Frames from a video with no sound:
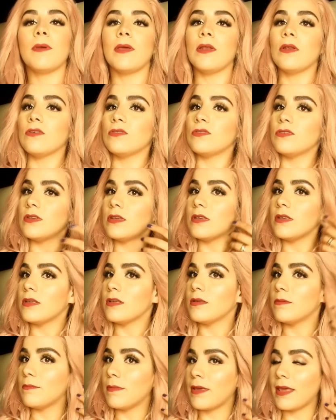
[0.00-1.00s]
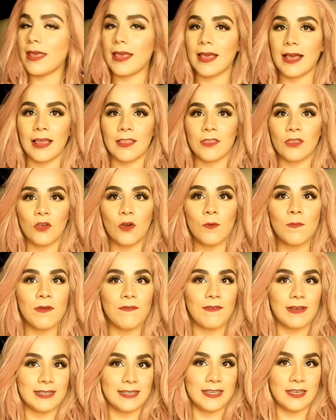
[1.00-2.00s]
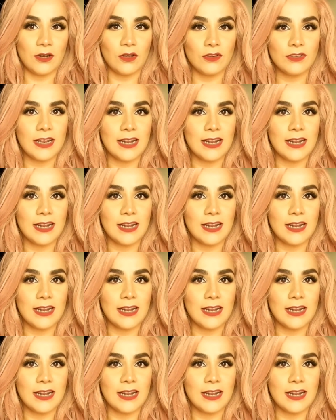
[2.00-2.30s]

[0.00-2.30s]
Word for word: Pero sí, me encantó, me fascinó,